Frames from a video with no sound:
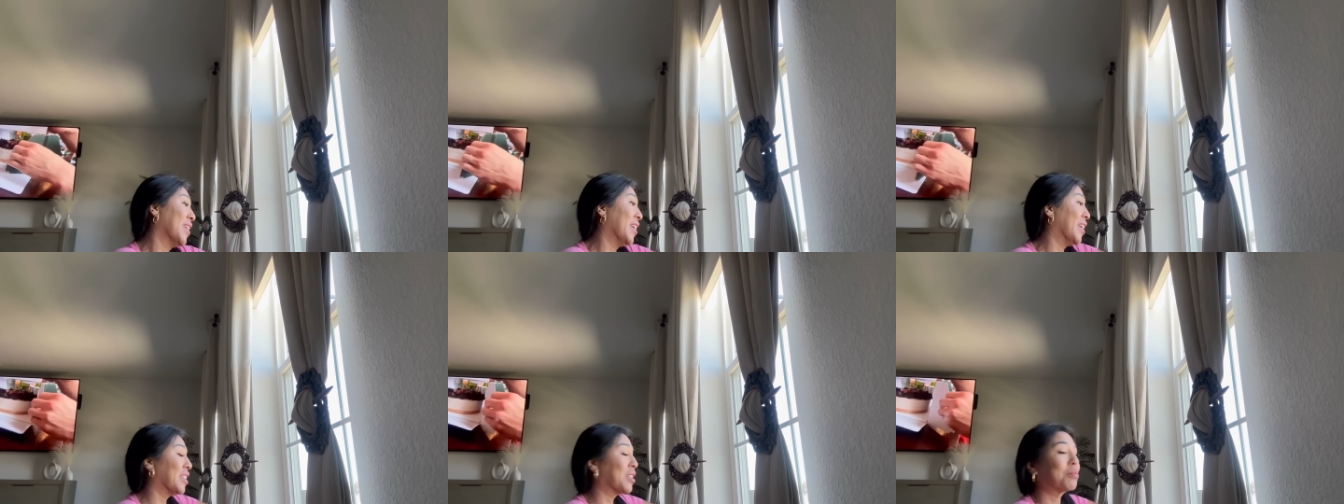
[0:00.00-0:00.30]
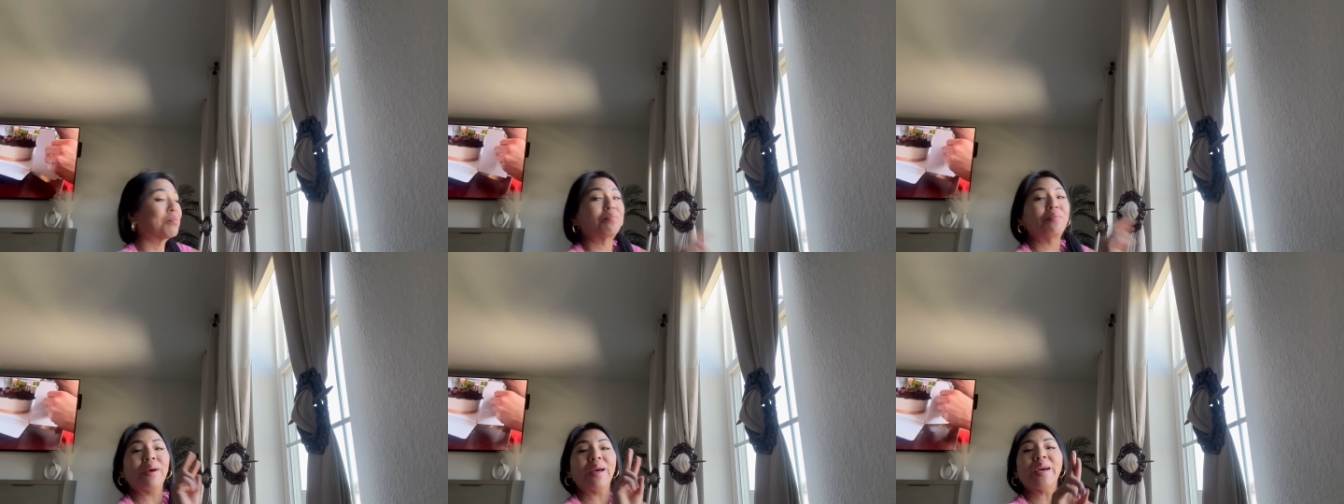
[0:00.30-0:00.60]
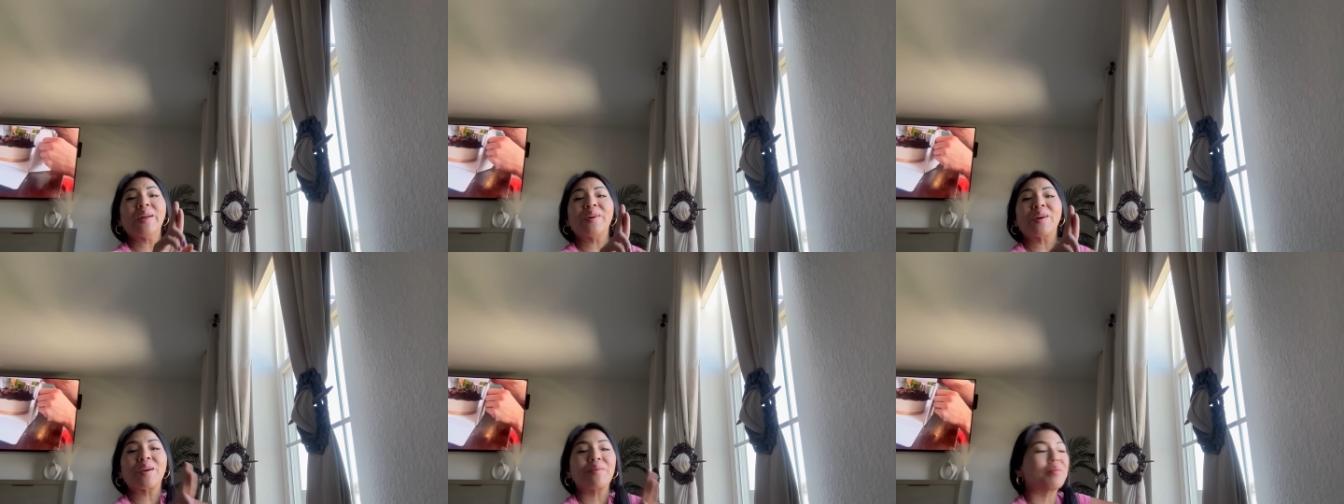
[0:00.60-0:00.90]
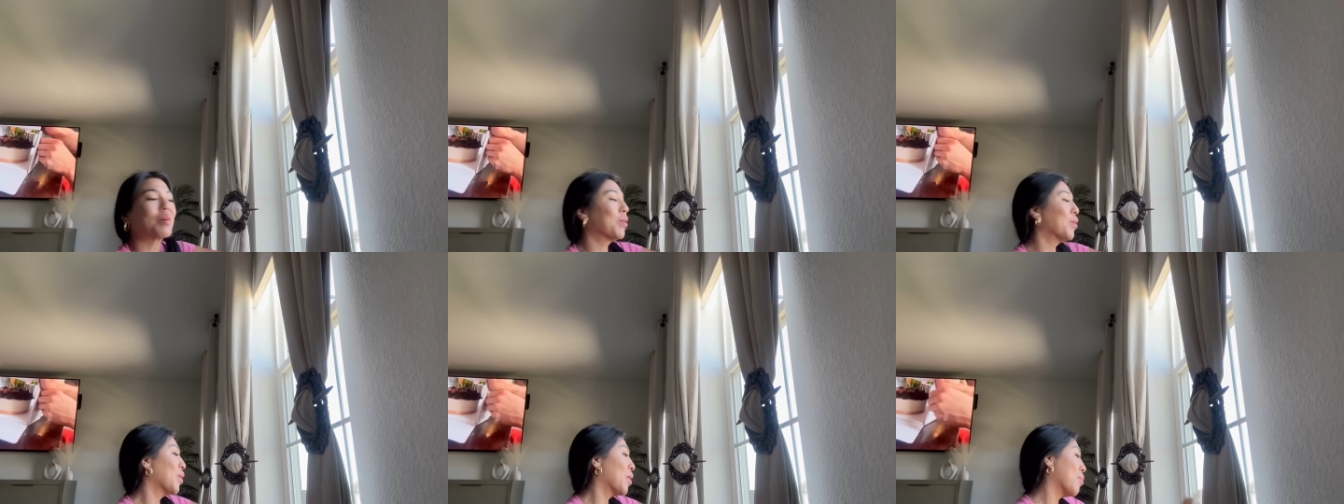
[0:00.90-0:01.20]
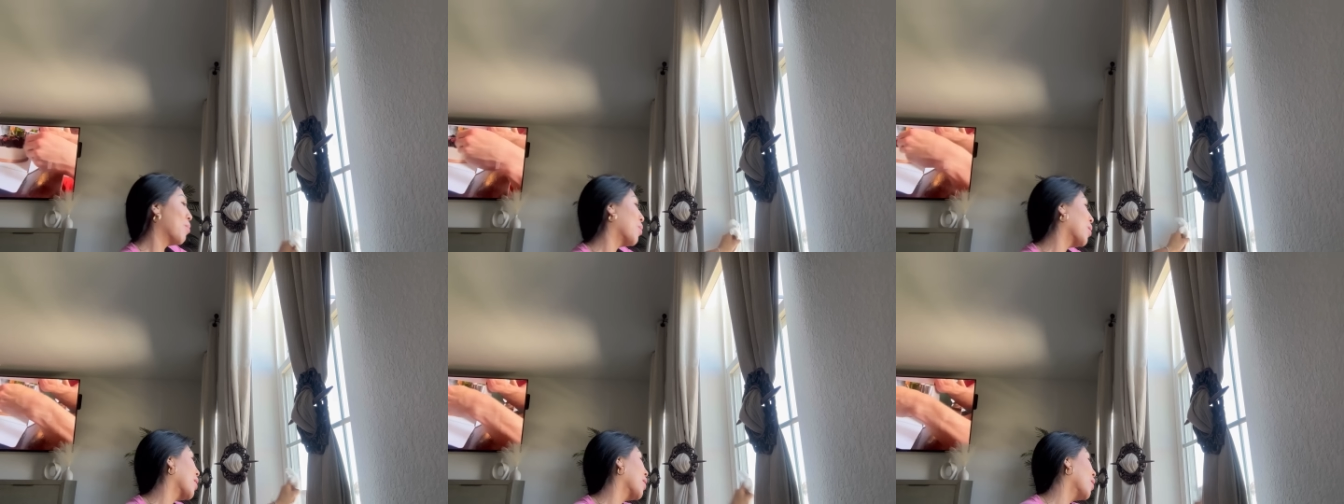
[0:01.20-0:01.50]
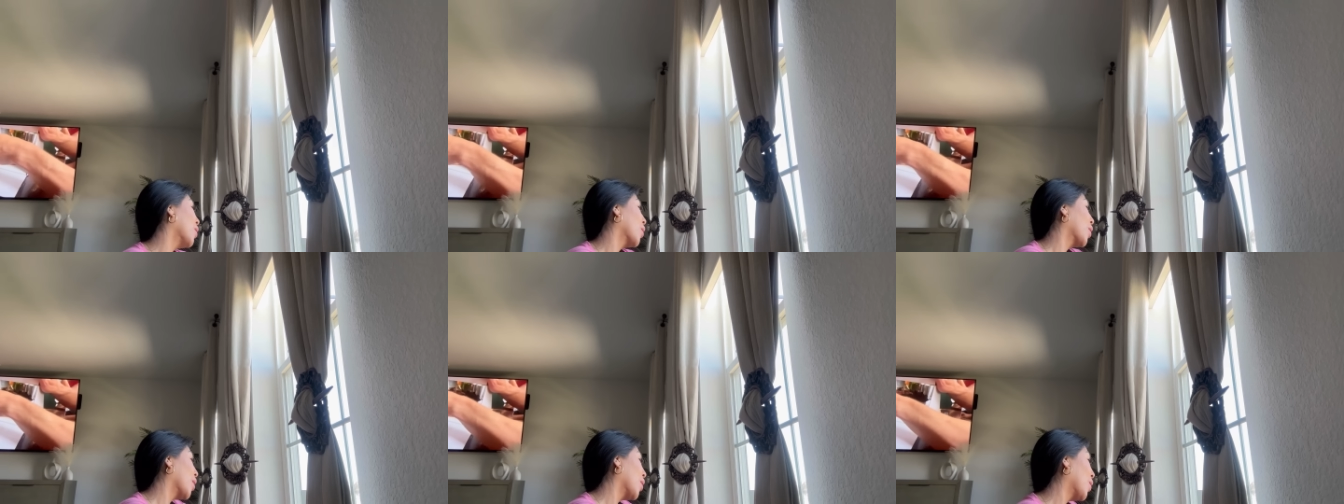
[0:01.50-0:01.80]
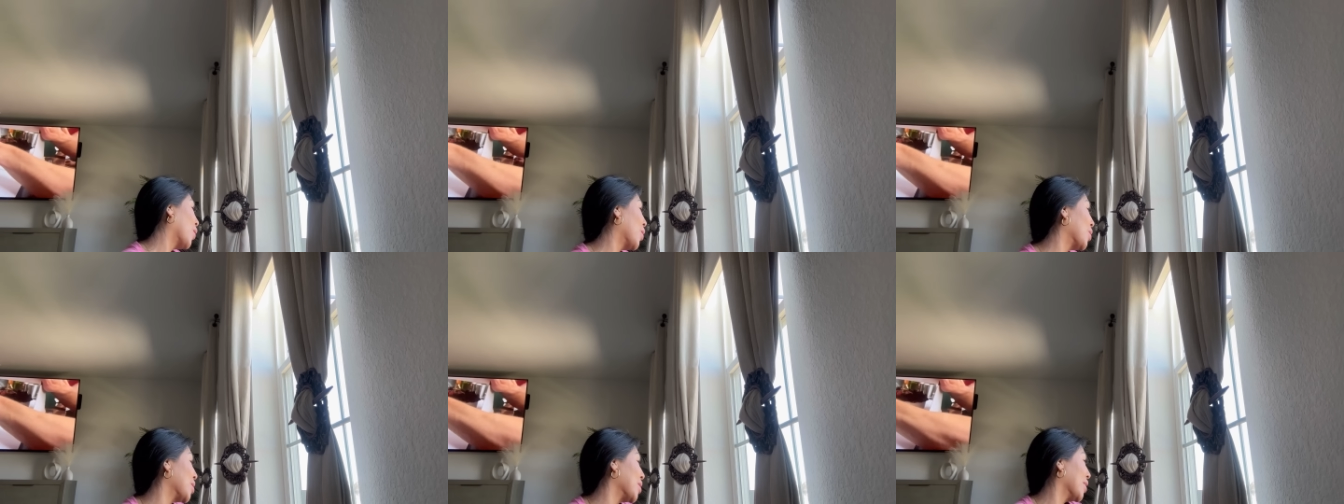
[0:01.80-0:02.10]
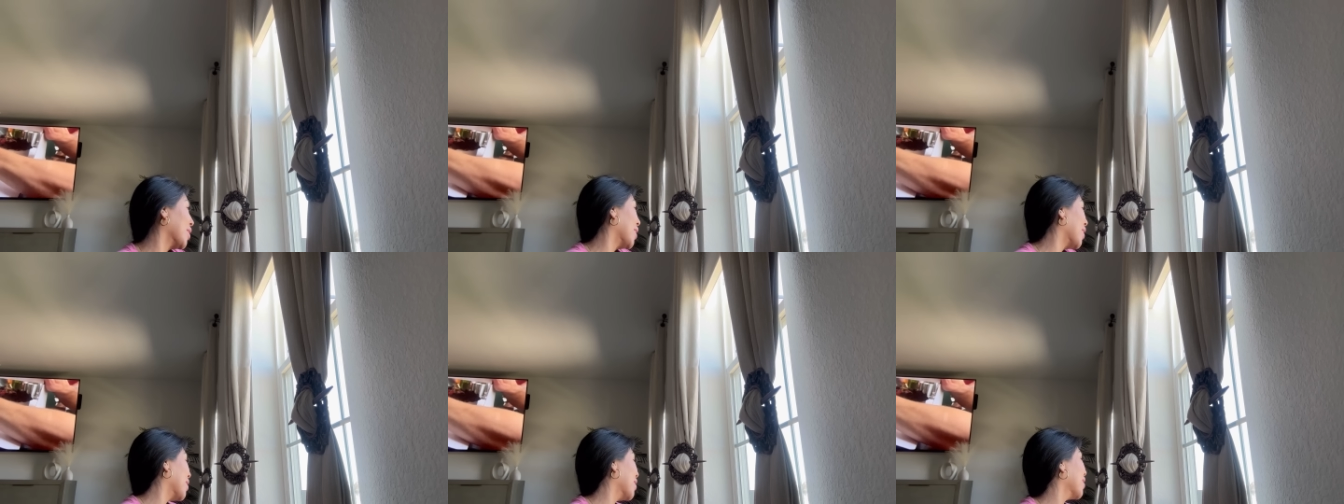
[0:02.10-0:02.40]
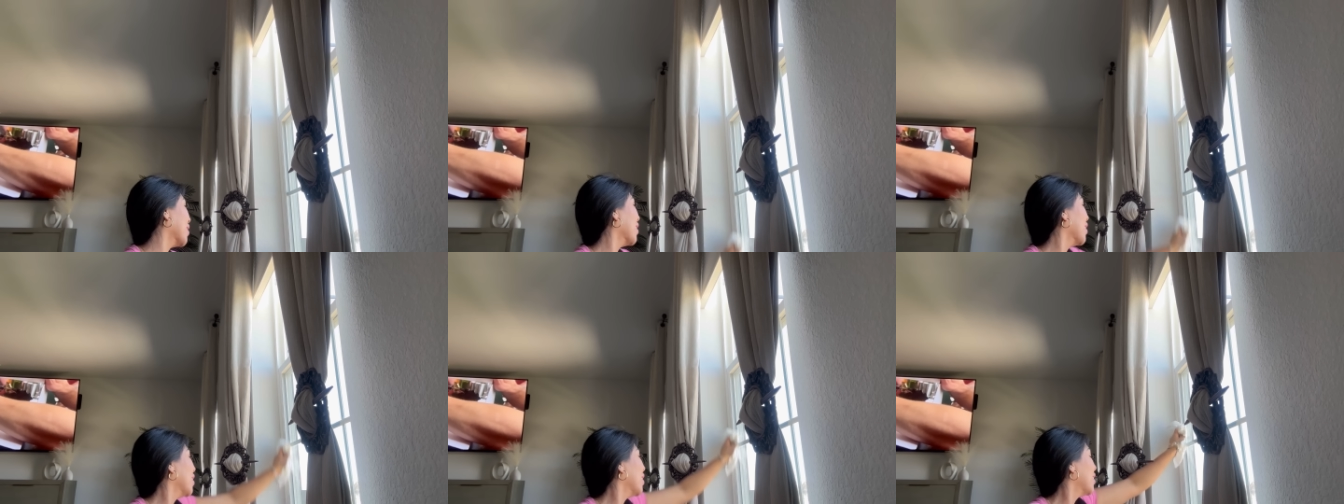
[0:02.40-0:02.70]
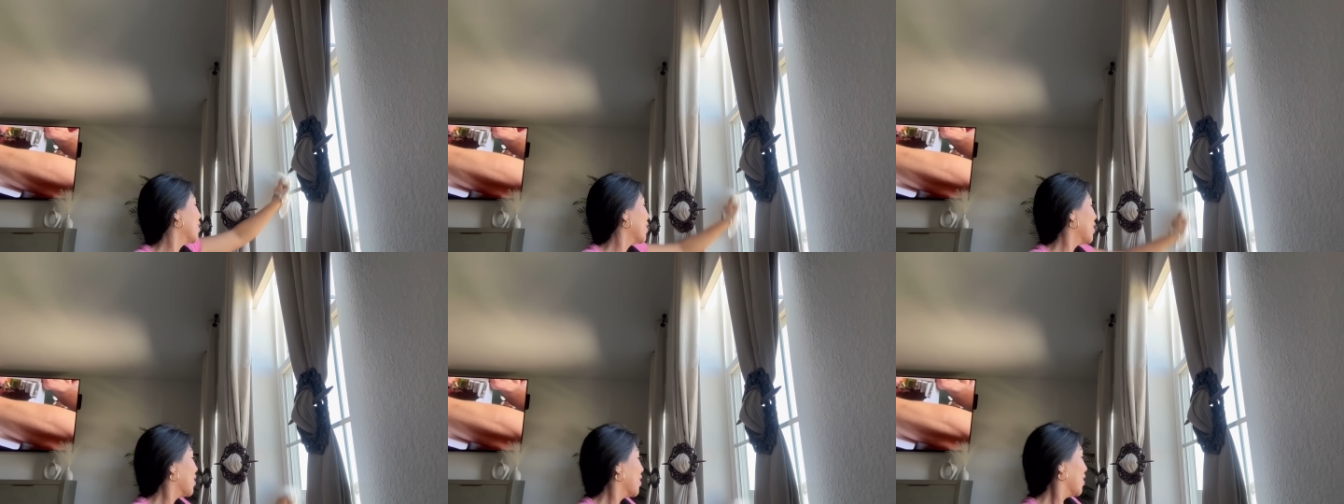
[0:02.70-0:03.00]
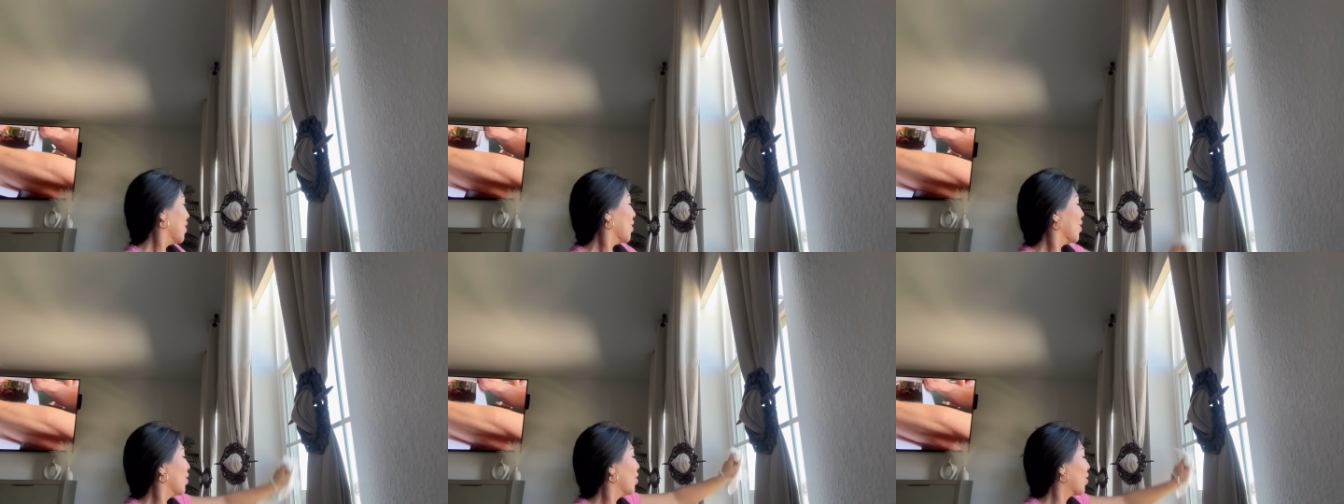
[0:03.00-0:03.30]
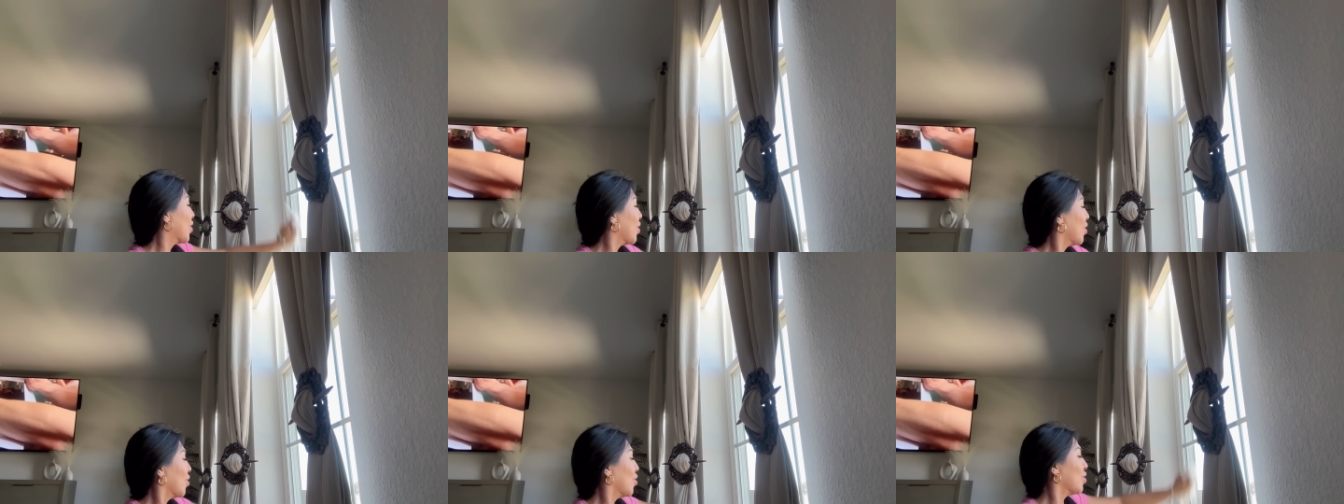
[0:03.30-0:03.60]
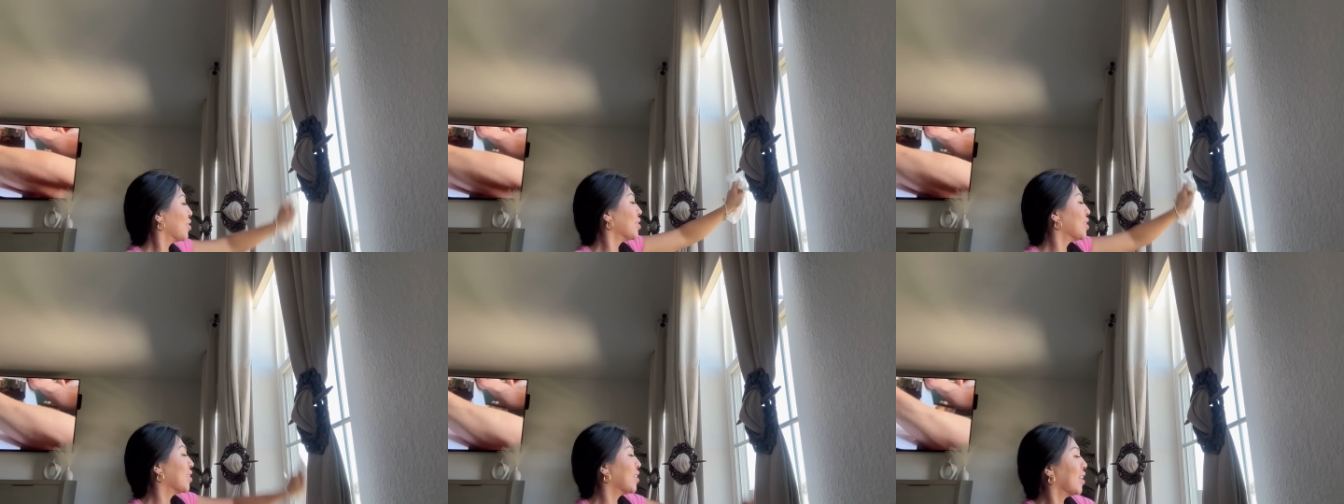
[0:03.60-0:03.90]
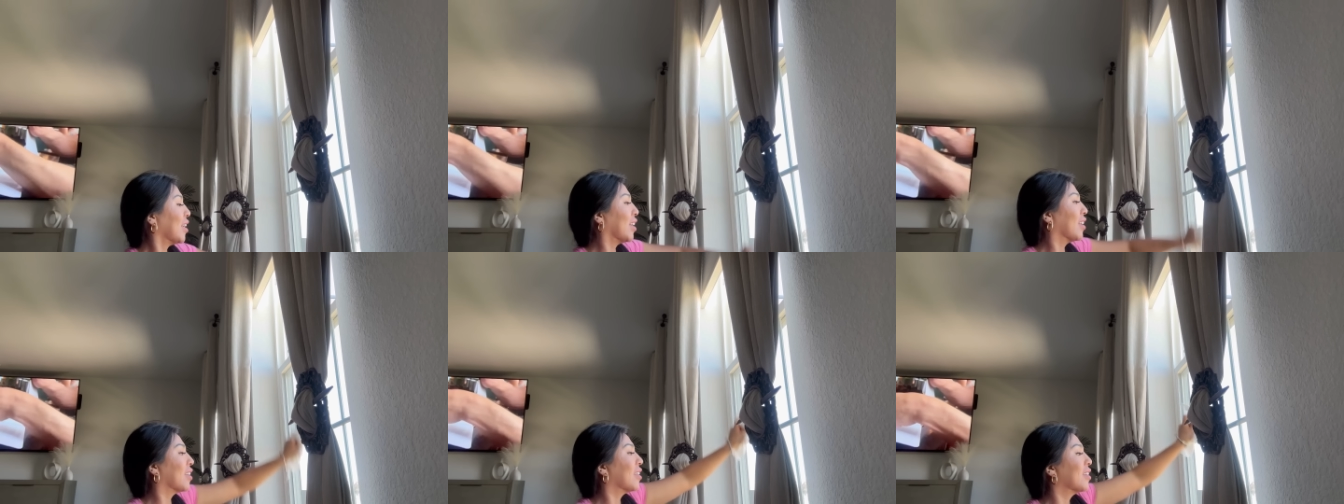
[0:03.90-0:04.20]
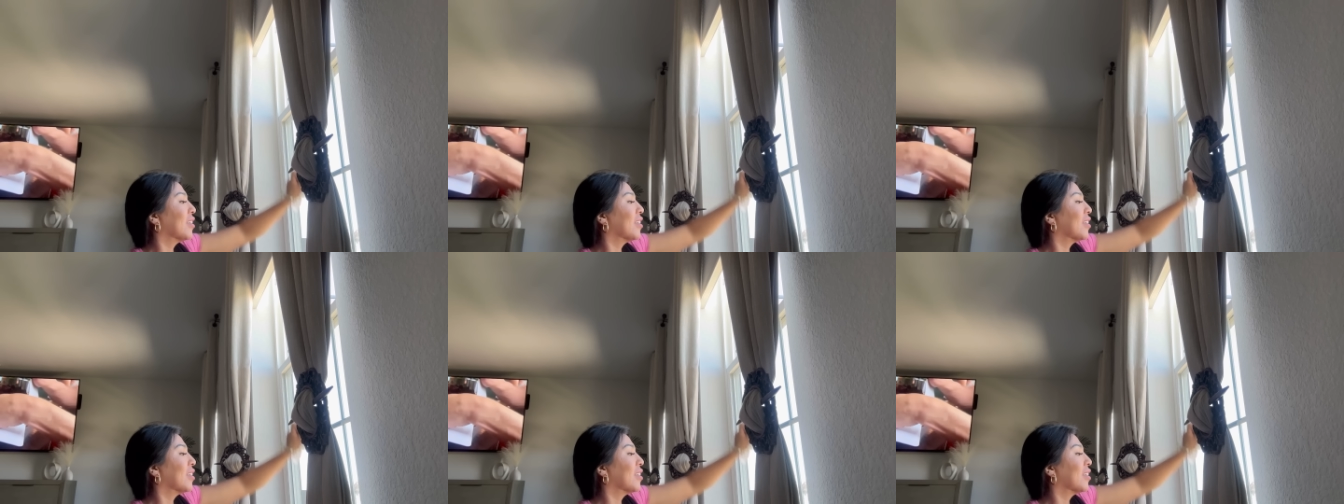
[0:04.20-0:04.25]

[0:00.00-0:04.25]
espero que me dure porque no quiero cocinar. No quiero cocinar.